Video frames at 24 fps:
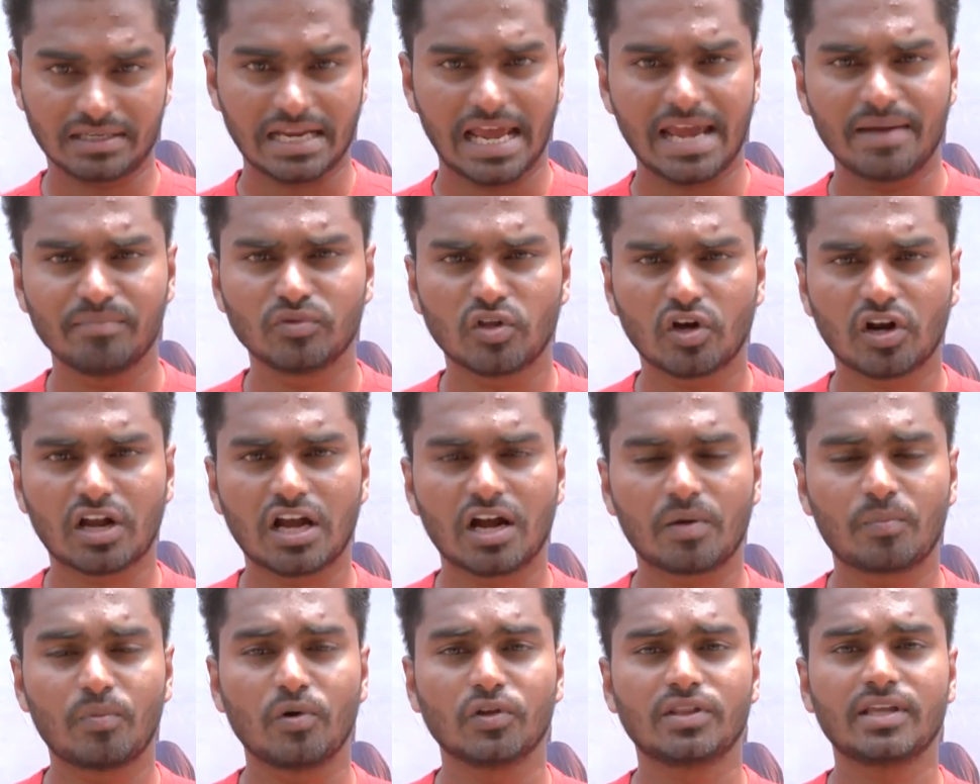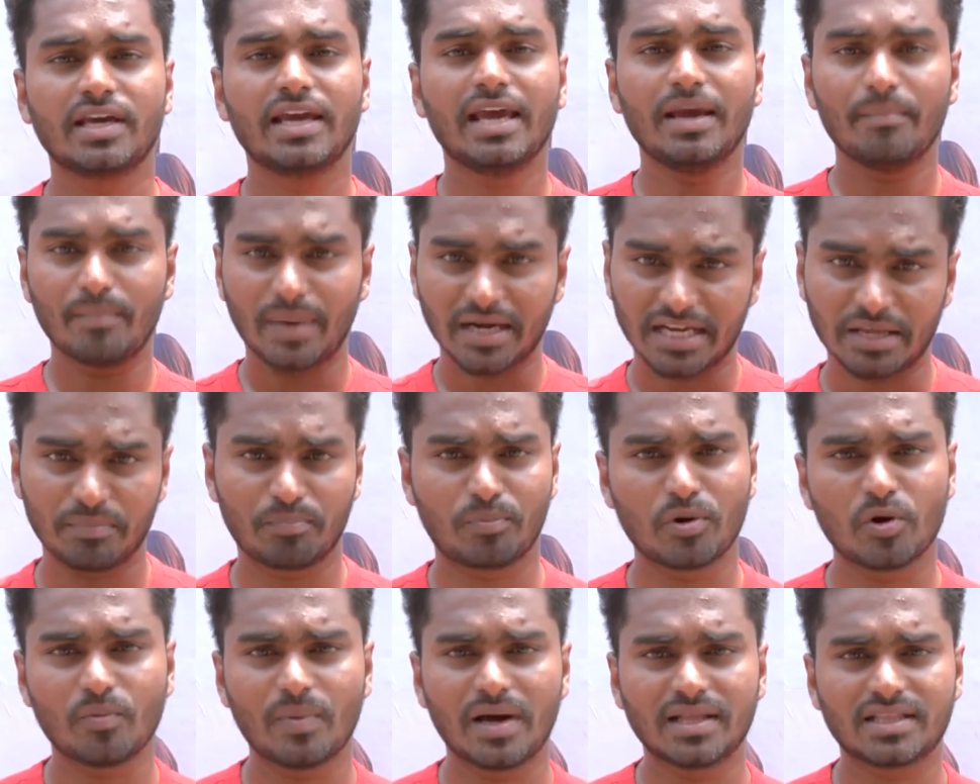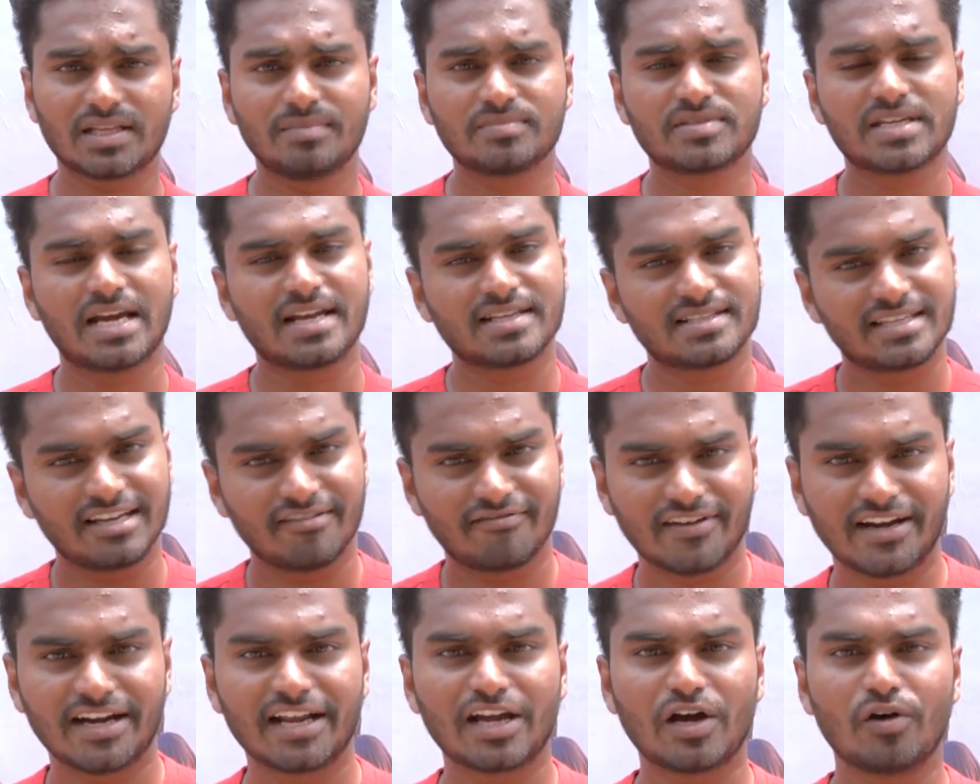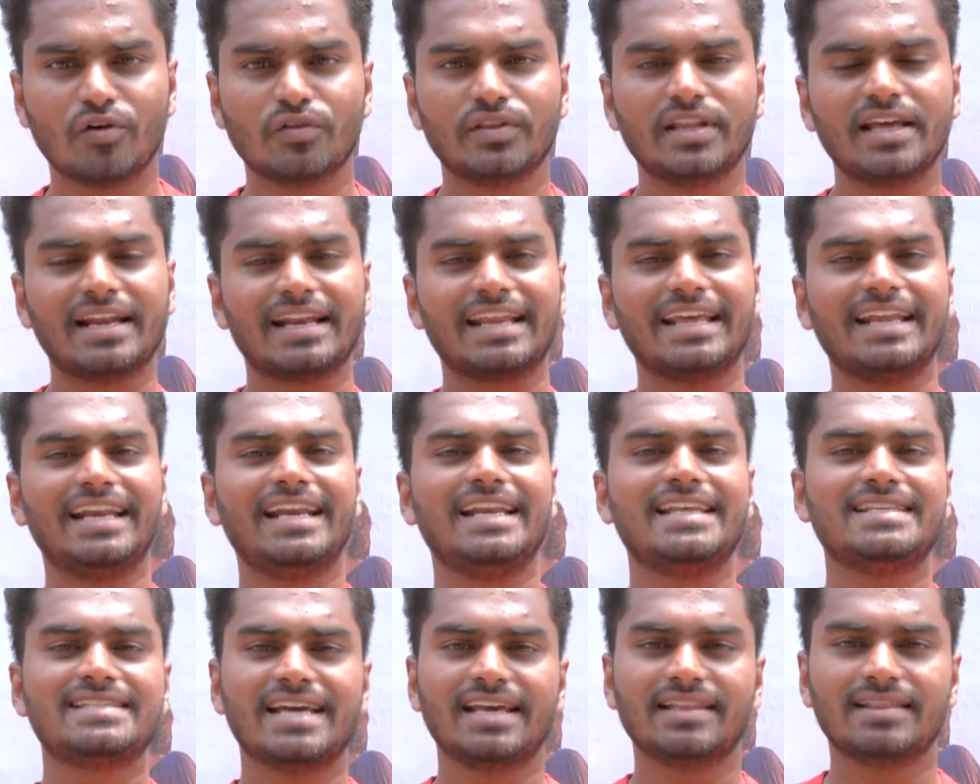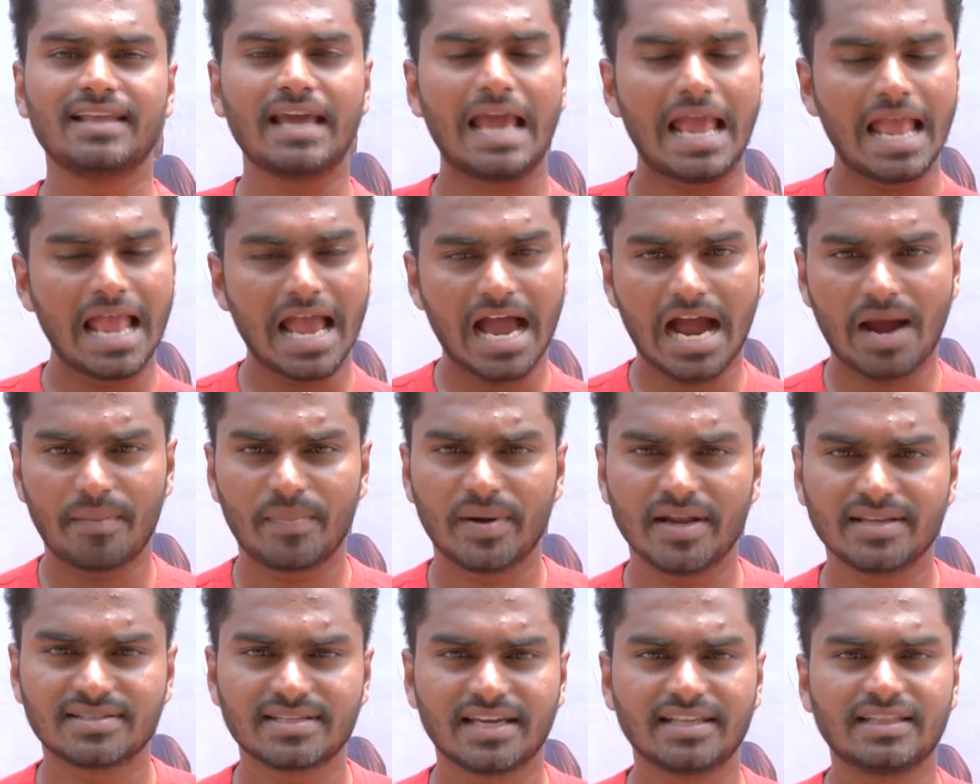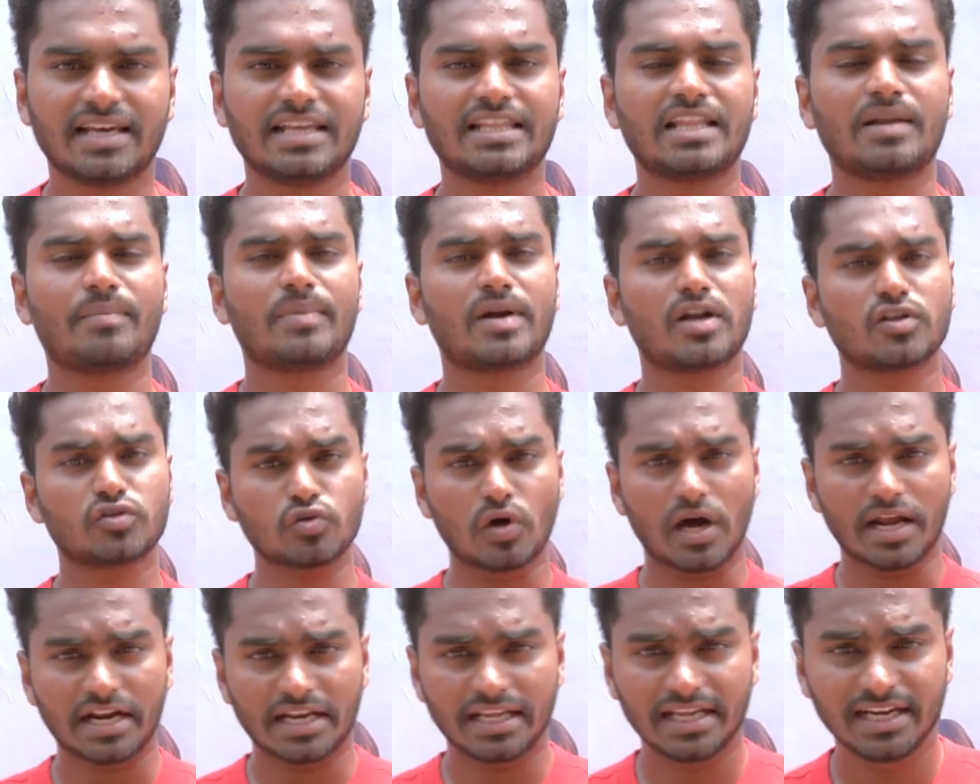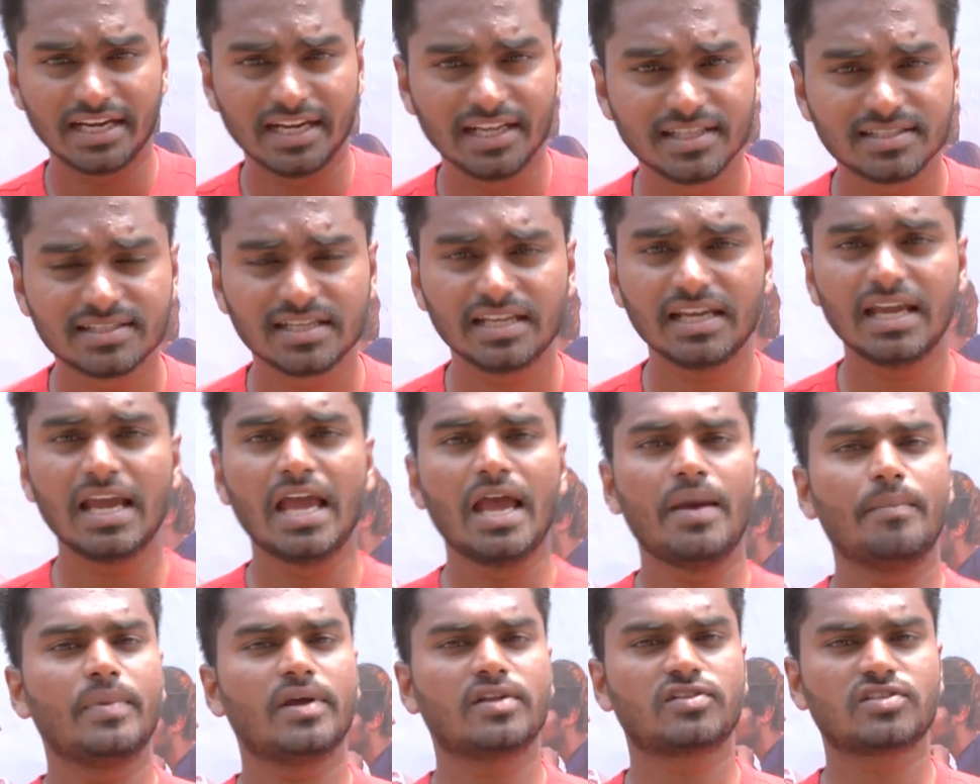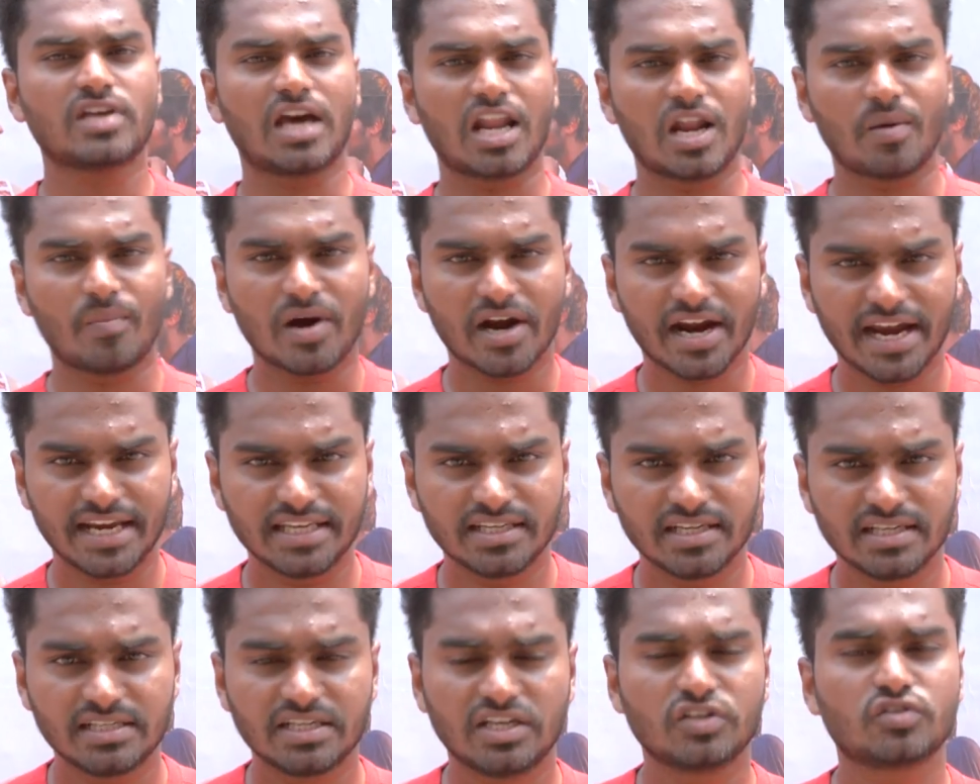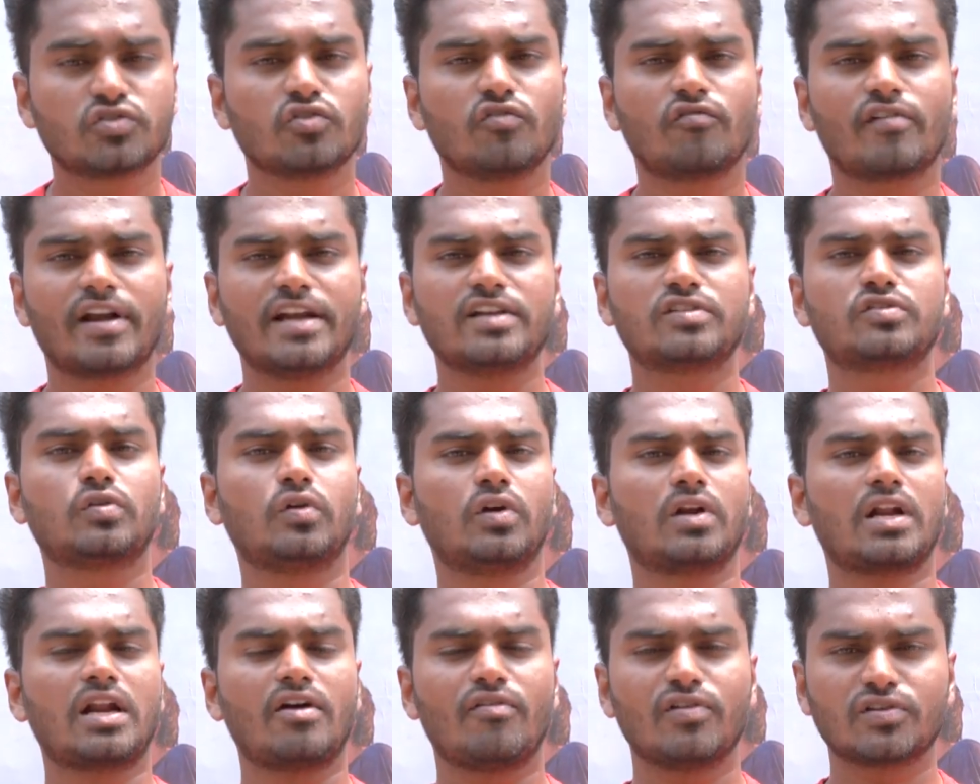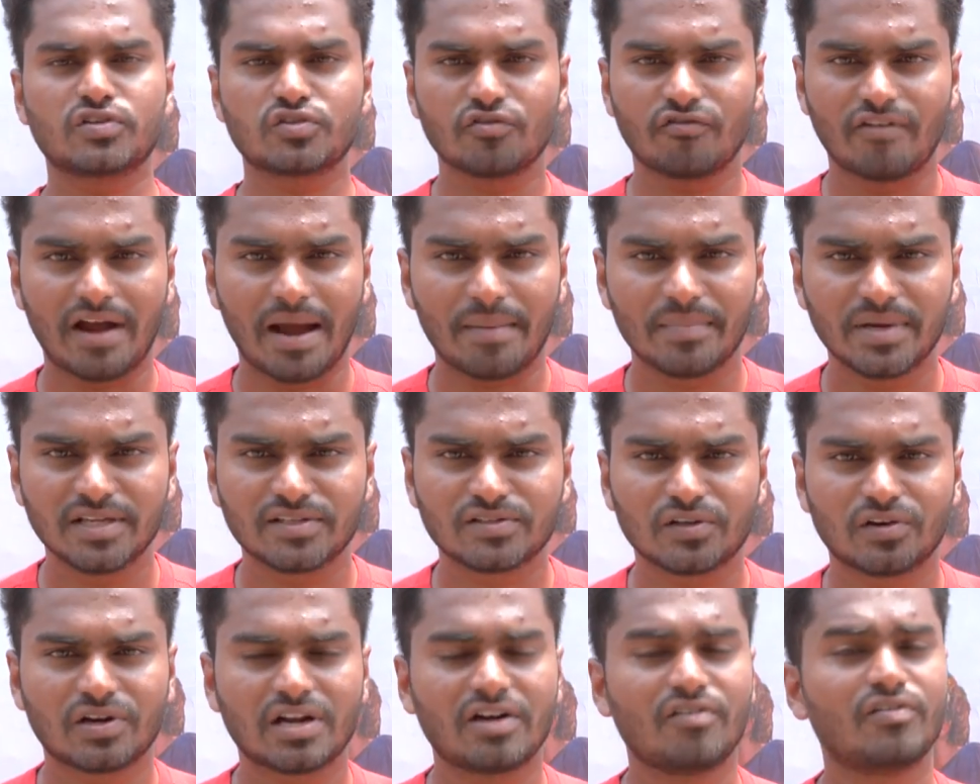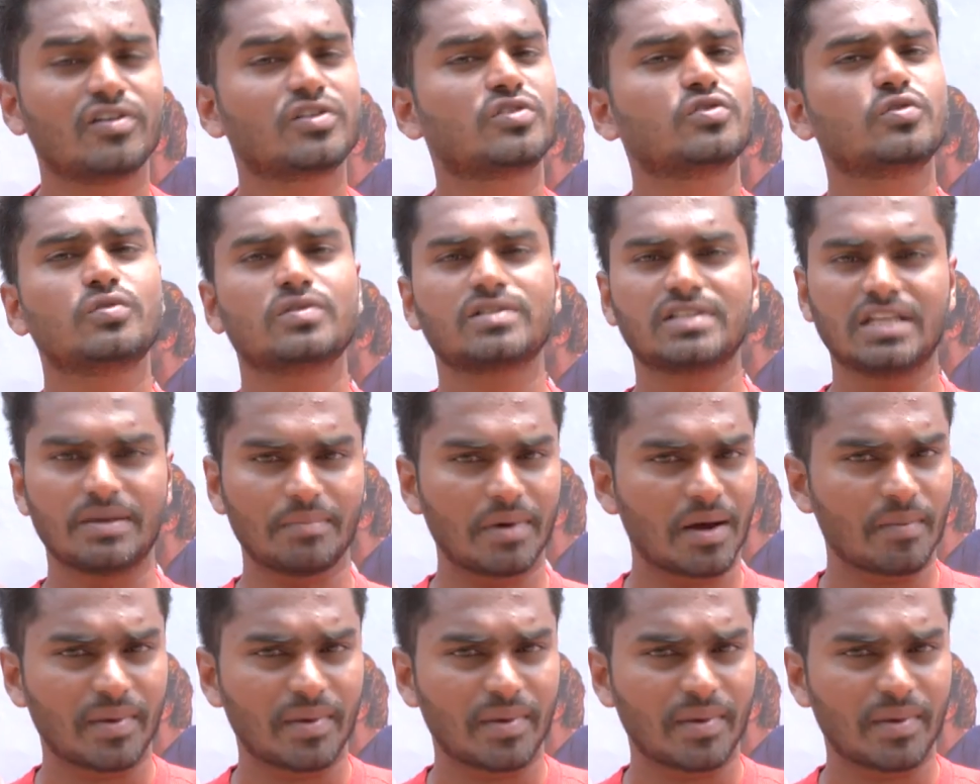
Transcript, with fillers: టైం దొరకకపోతే బట్ ఇప్పుడు మాత్రం ఛాన్స్ డెఫినెట్గా ఉంది రీ రిలీజ్ అయితే హ్యాపీడేస్ అయితే అయిందనమాట సో ఆ రీ రిలీజ్ని మీరు చాలా బాగా ఎంజాయ్ చేయొచ్చు ఫ్రెండ్స్ తోటి రావచ్చు ఫ్యామిలీస్ తోటి రావచ్చు సినిమా